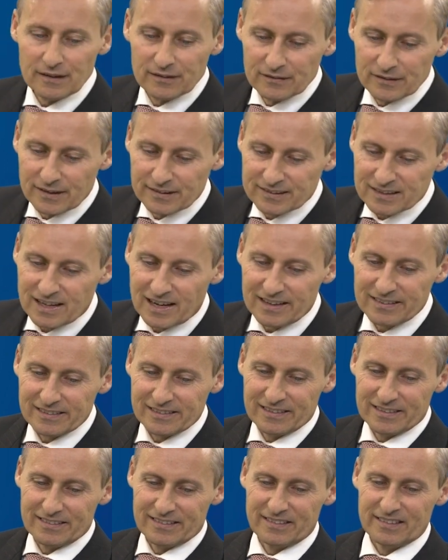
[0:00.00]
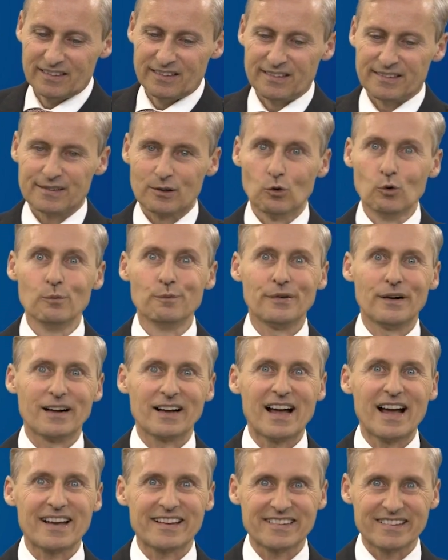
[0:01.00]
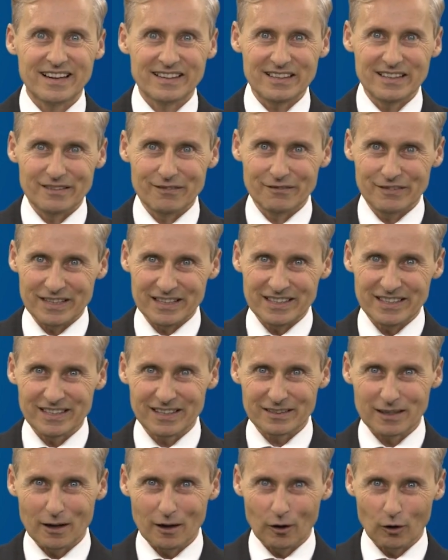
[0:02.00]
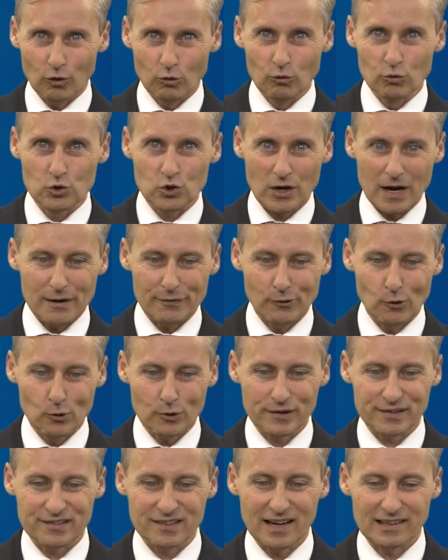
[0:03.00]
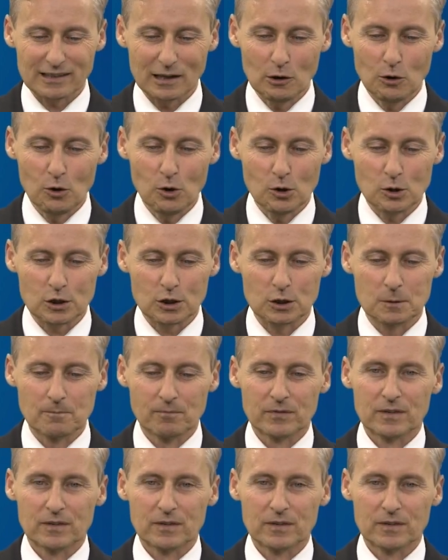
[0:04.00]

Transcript: Es kann so umfangreich sein wie hier, der Rouge Erfolgskatalog,